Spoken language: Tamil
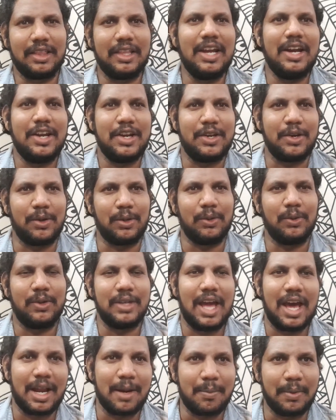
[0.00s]
தேடிட்டு இருந்தோம்
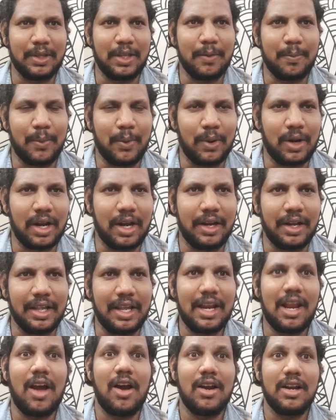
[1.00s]
யாரை பற்றி போடலான்ட்டு
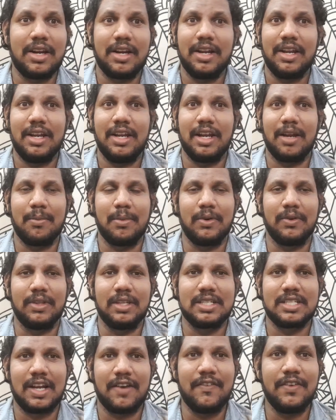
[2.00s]
ஏன்னா ஆல்ரெடி நம்ம
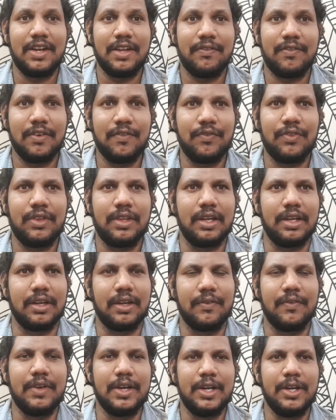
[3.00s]
வந்து செவன்டி ஃபிஃப்த்
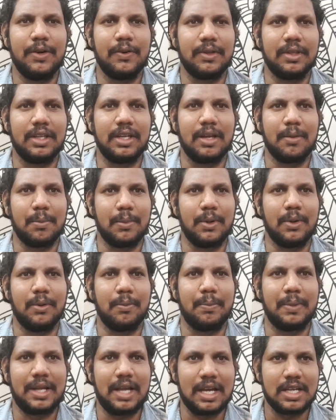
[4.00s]
வீடியோ வந்து நம்ம
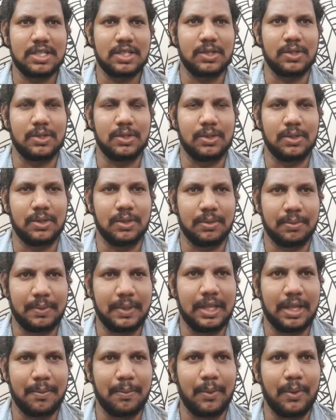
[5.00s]
பிகாசோ
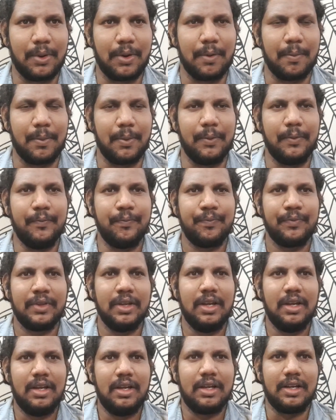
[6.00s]
பற்றி போட்டிருப்போம்
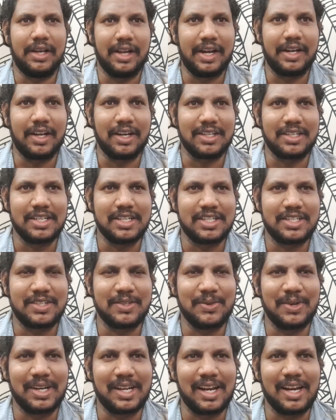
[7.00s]
கிரேட் ஆர்டிஸ்ட்
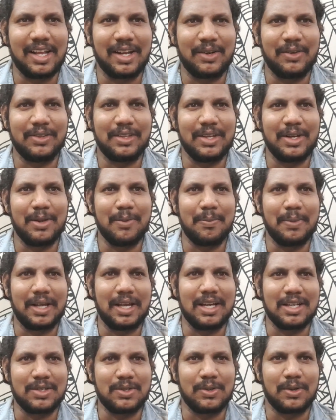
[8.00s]
உங்களுக்கு எல்லாருக்கும் தெரியும்
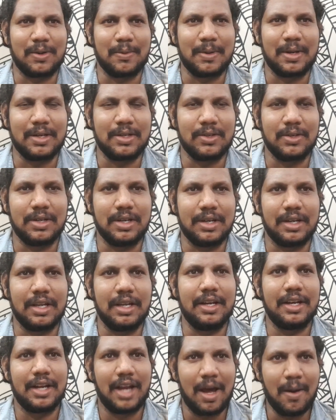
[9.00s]
பிகாசோ அப்படின்னு சொல்லிட்டு
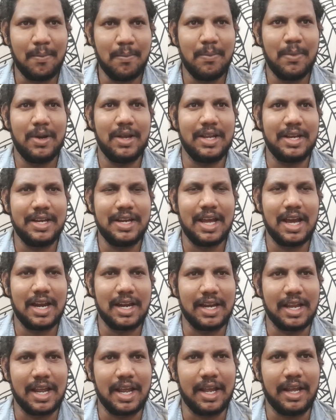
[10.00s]
நம்ம
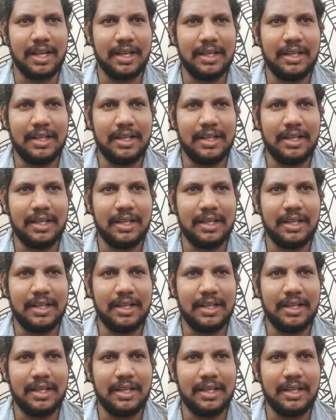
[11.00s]
இந்தியாவிலேயே